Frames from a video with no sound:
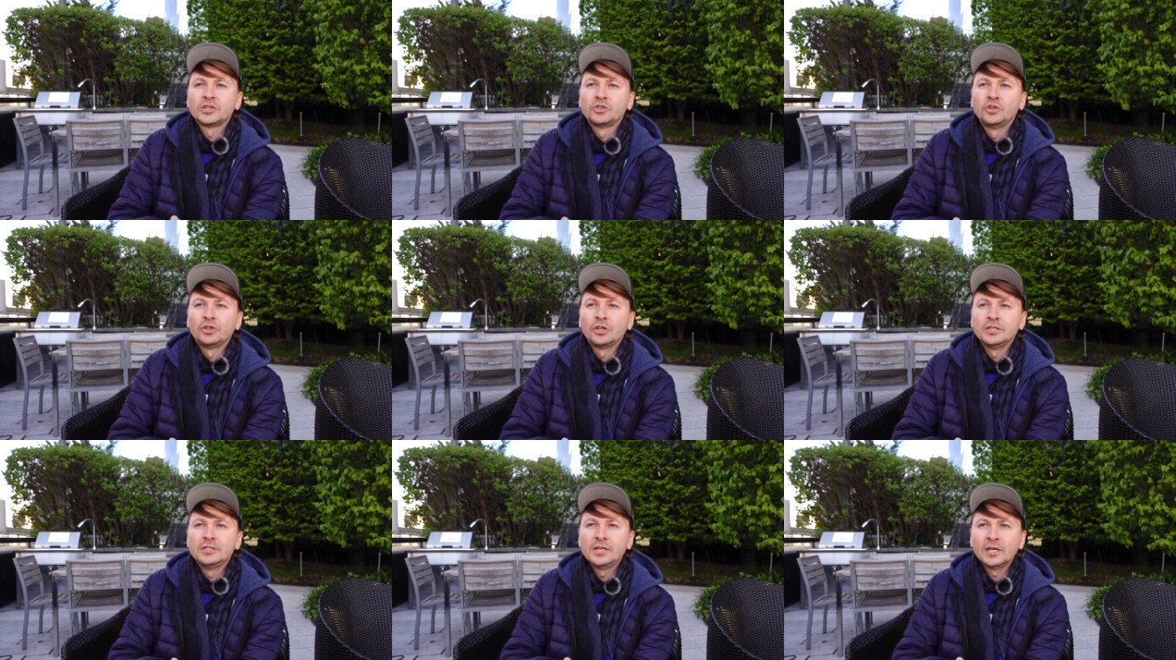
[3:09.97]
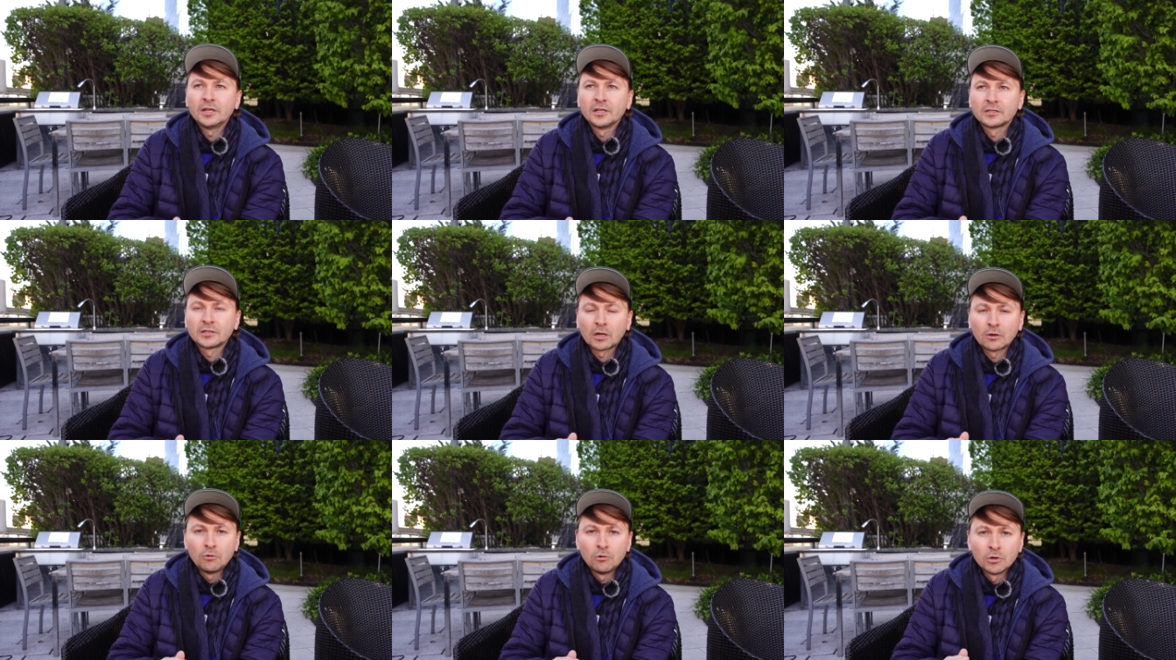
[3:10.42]
что это
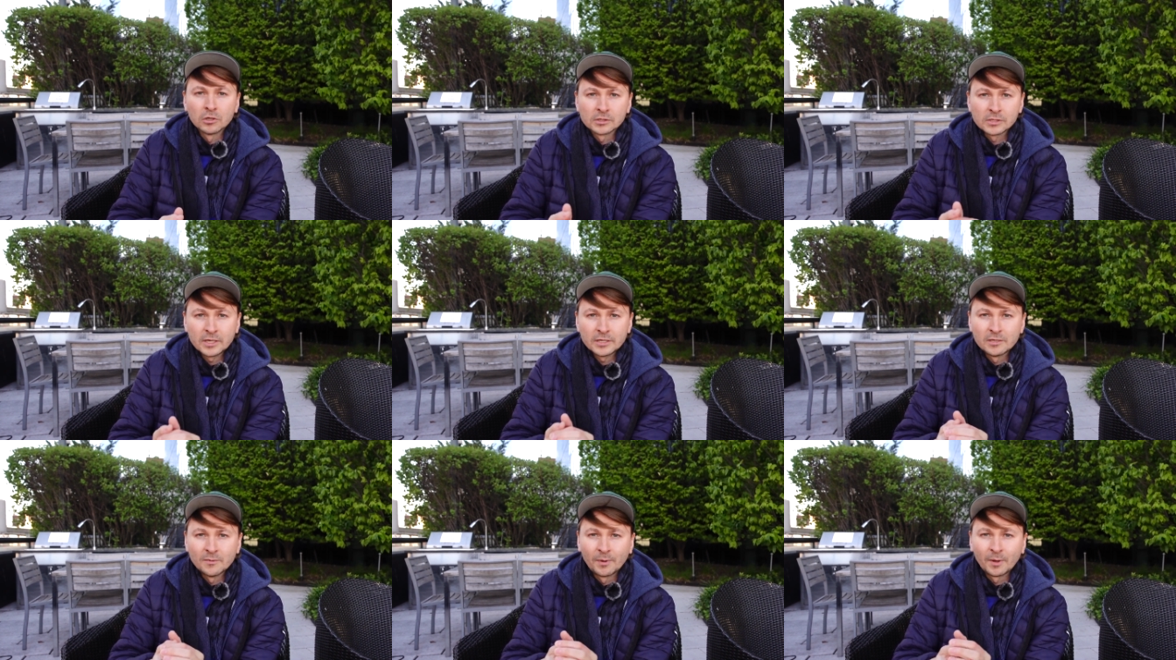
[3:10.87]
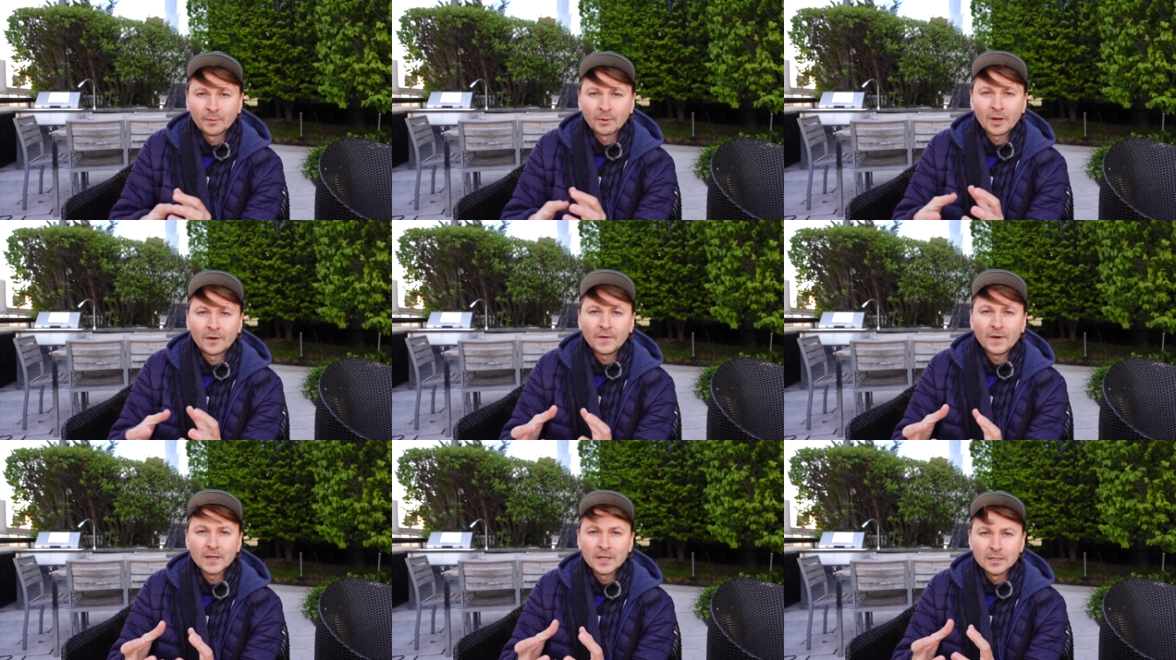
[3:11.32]
дело такое, знаете,
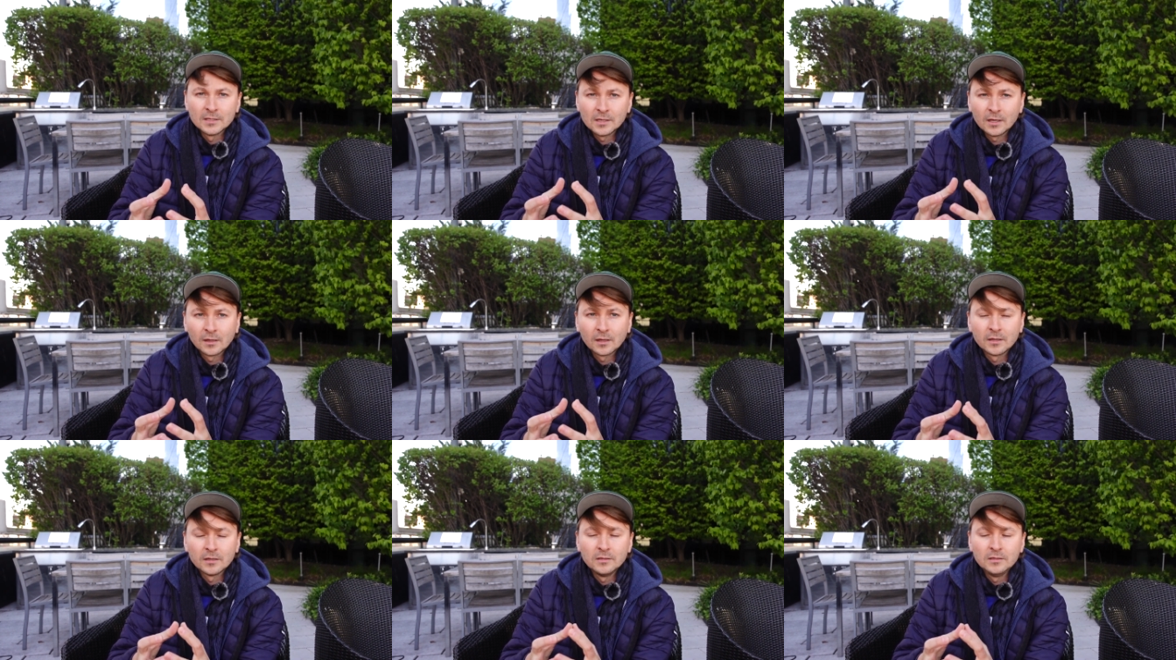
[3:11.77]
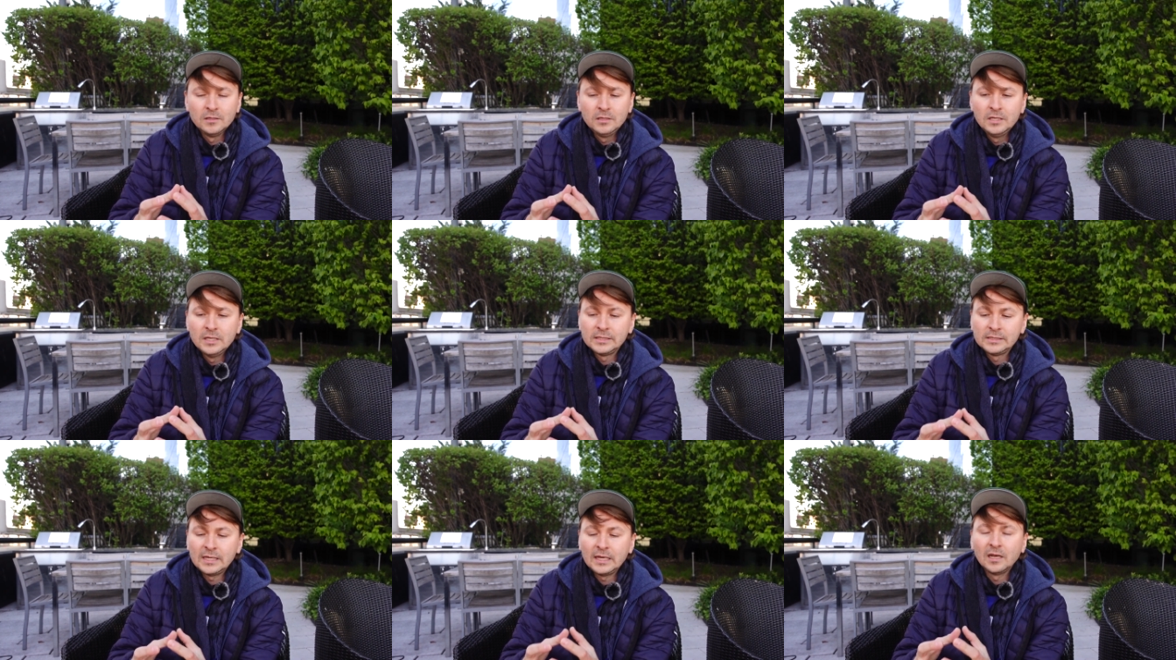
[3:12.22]
преподавание дело
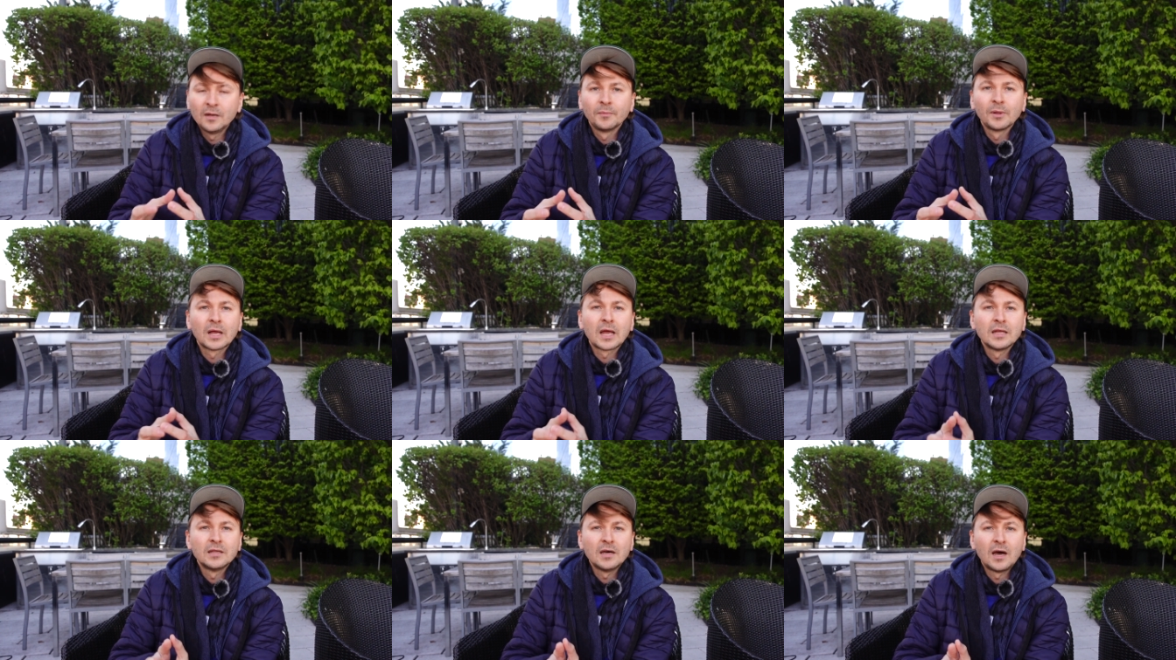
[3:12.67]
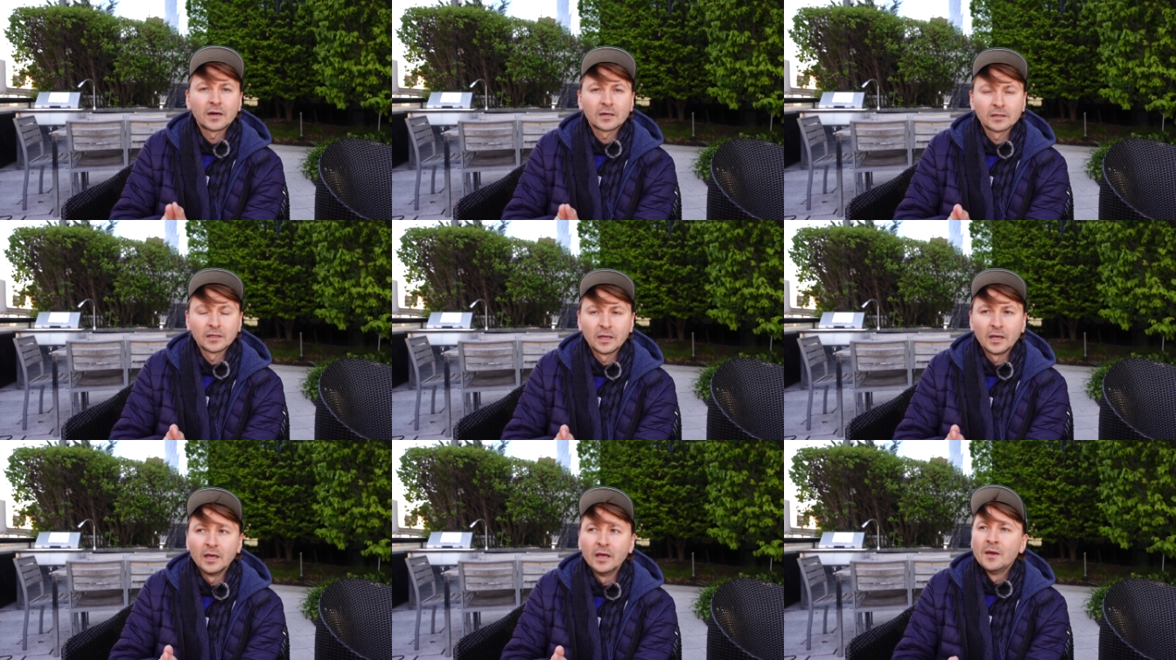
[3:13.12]
не сильно
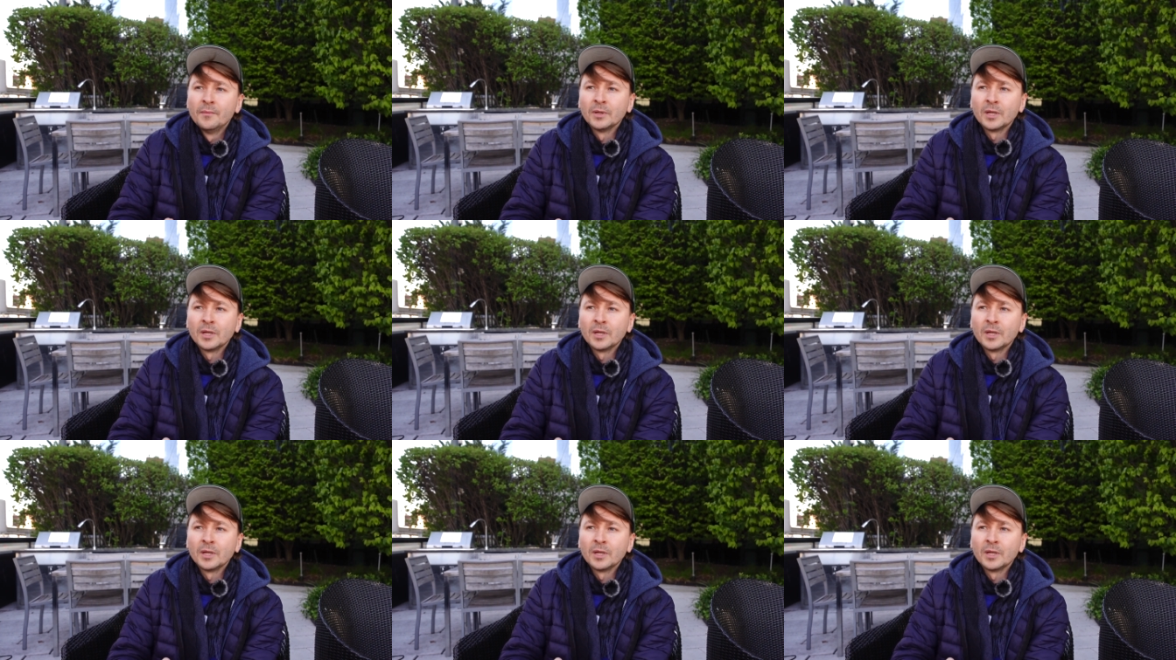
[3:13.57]
благодарное,